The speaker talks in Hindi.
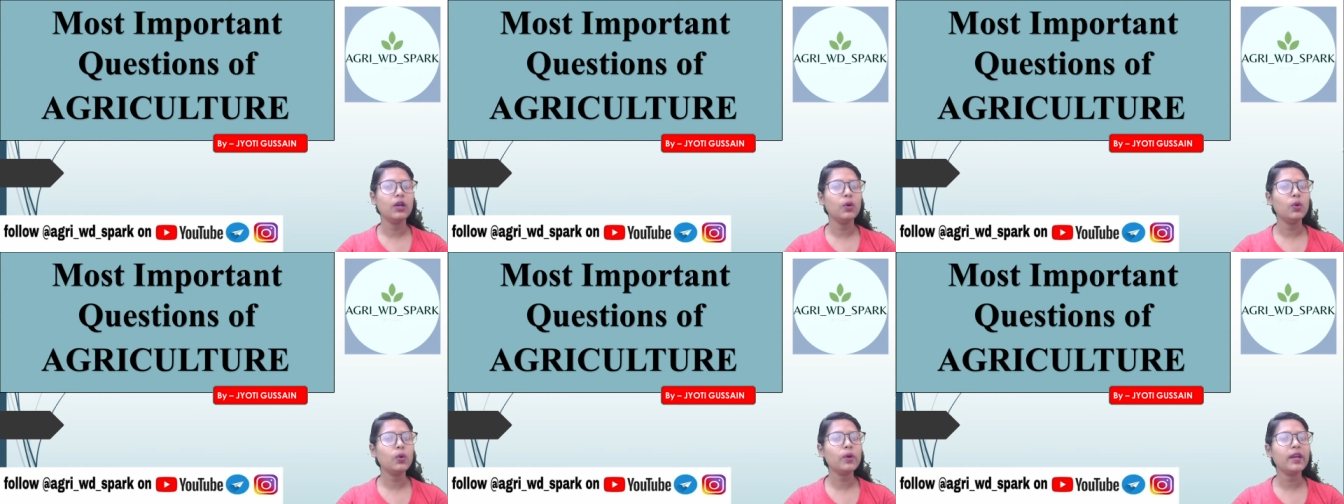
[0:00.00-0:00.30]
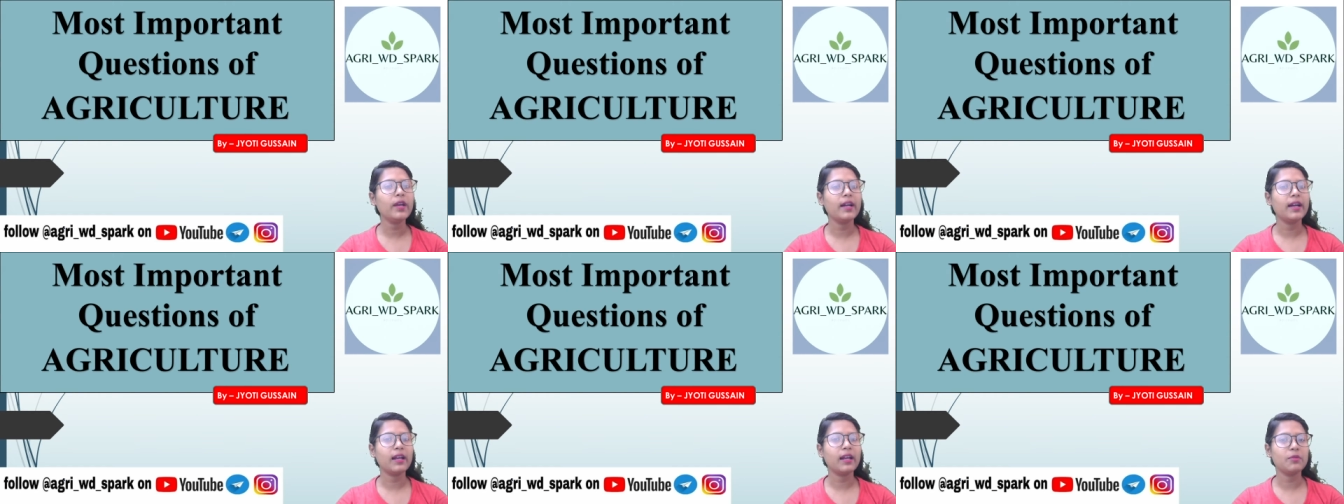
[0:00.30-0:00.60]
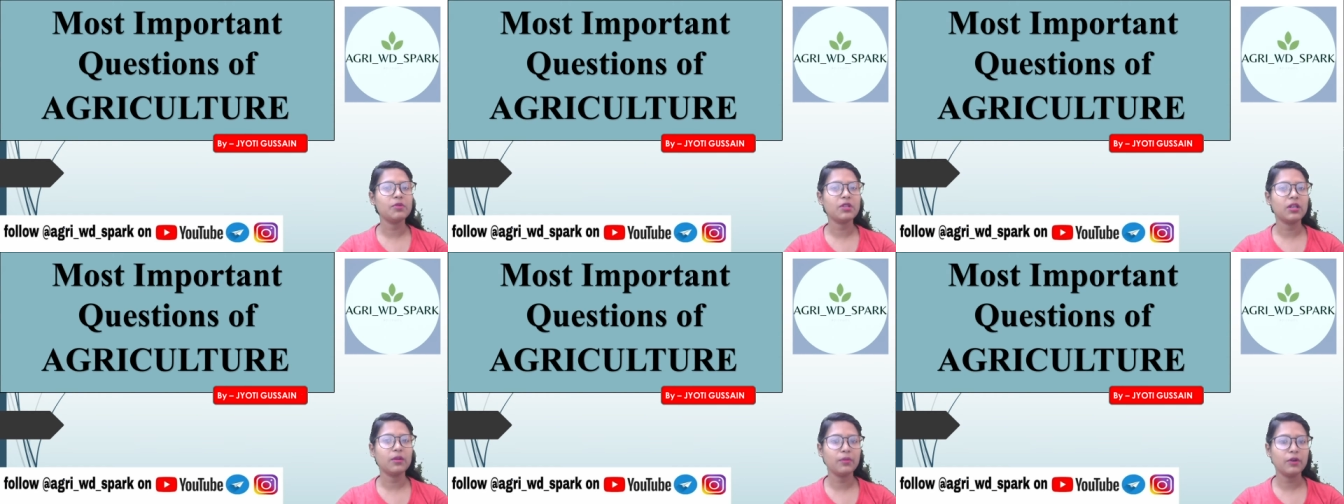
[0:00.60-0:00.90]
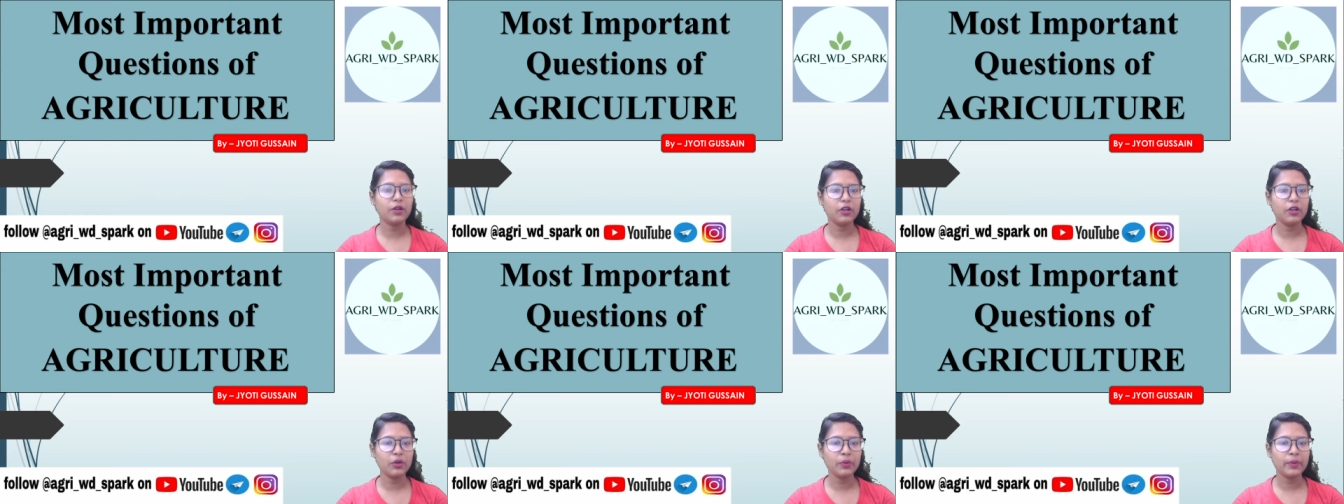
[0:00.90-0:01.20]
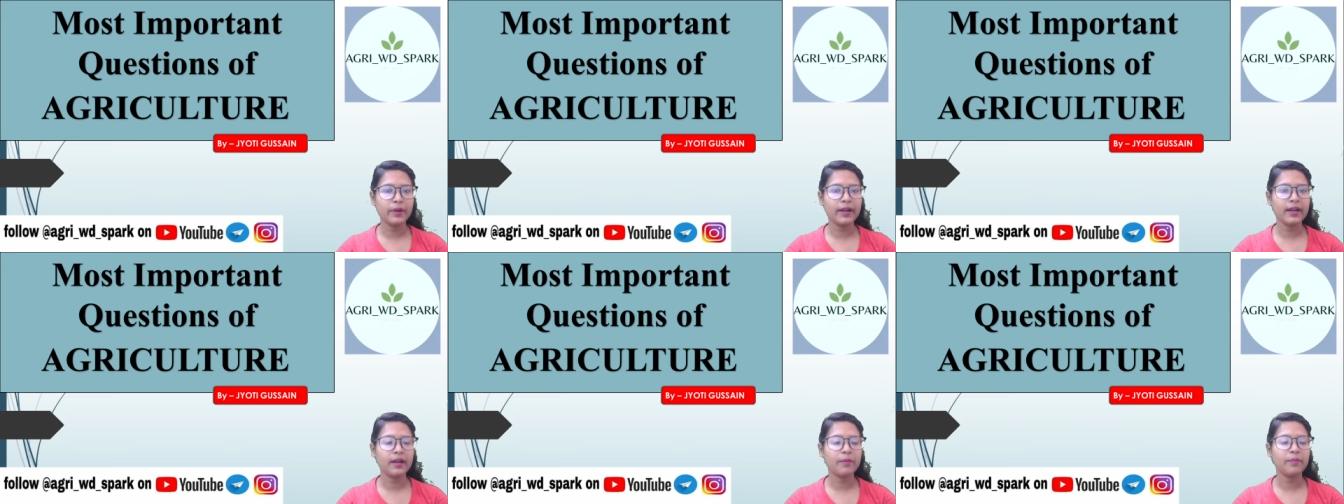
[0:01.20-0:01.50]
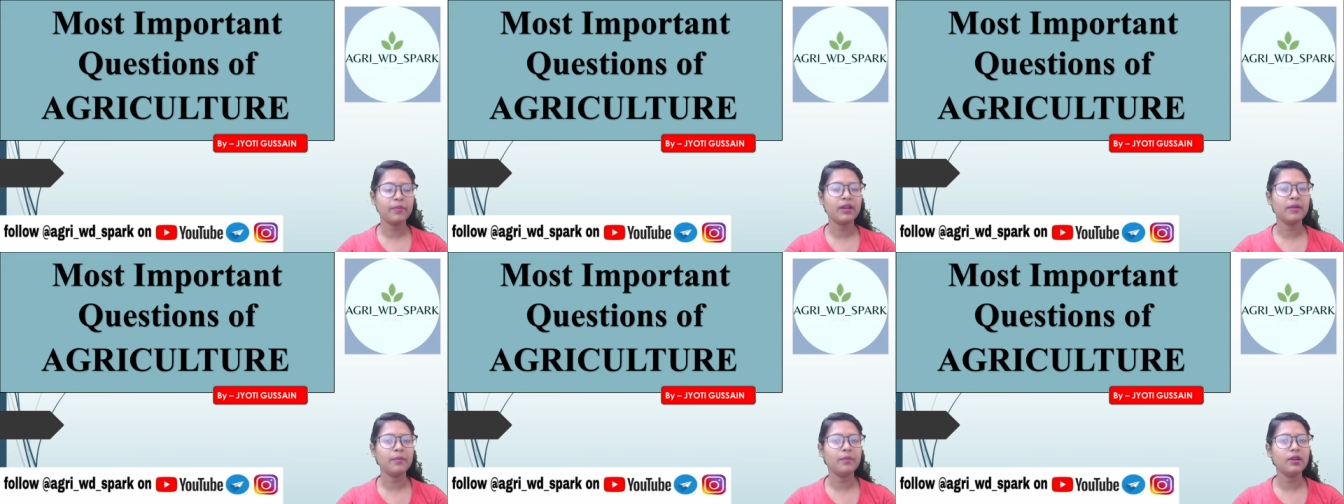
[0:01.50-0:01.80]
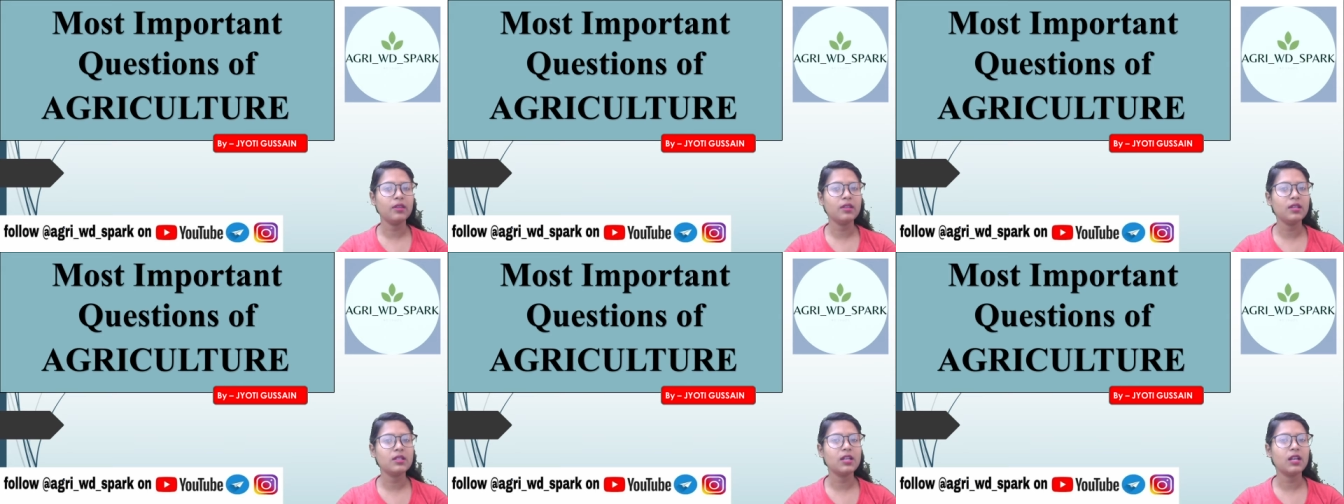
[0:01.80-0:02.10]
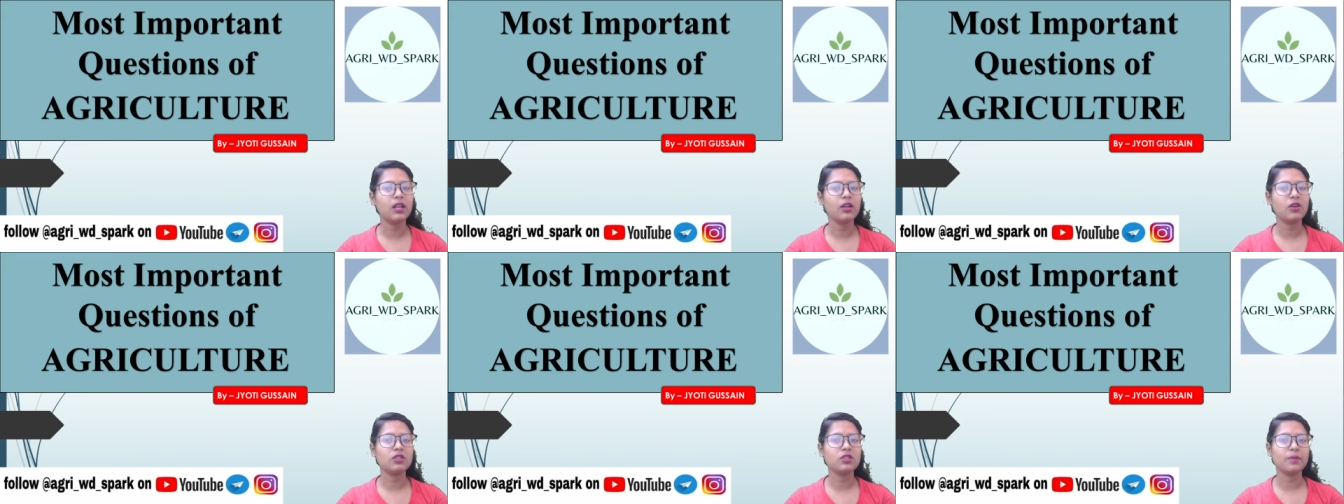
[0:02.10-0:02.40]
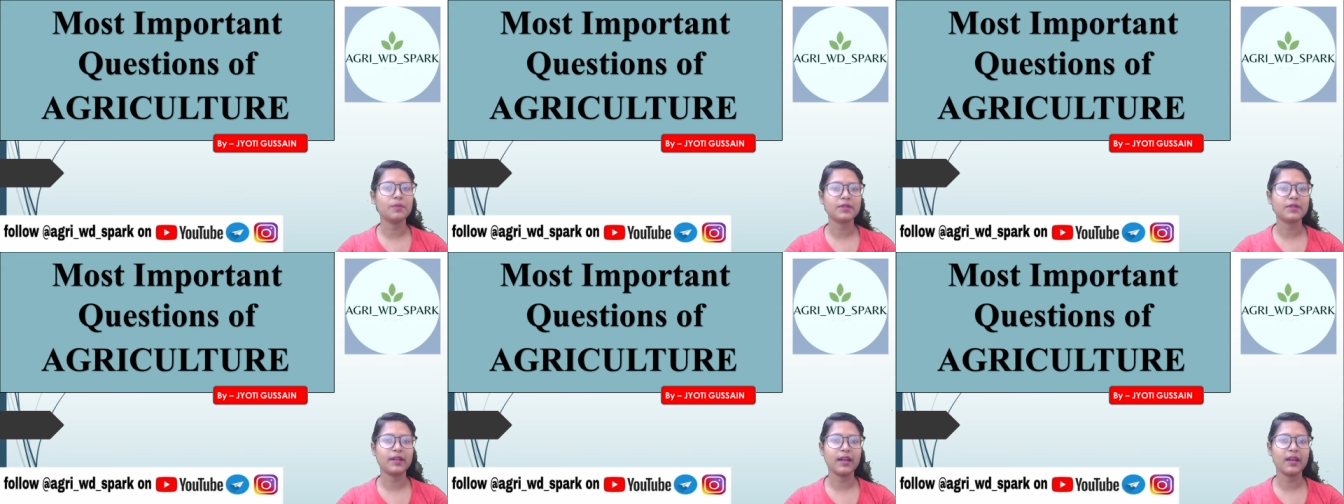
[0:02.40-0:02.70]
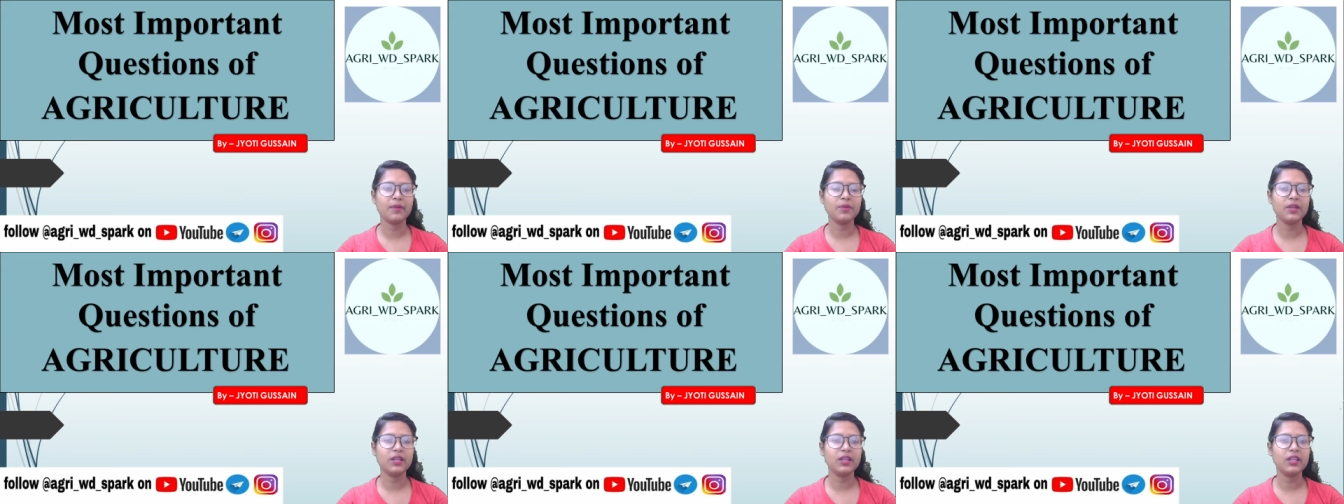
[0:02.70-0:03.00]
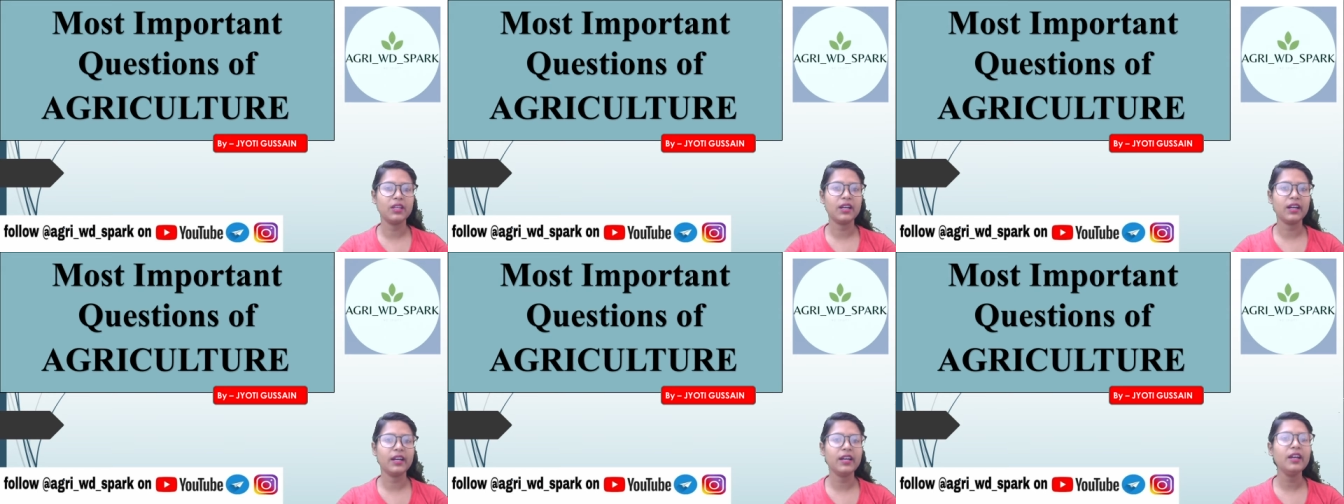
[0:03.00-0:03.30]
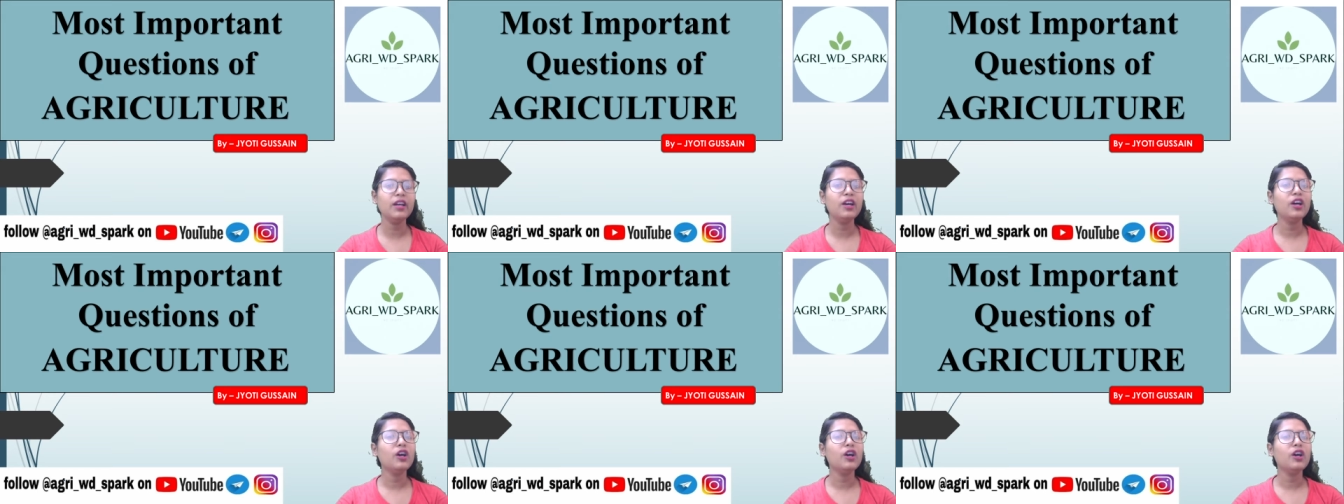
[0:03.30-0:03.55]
ओके okay, अगर आप चैनल पर न्यू हैं एंड अपने अभी तक चैनल को सब्सक्राइब नहीं किया है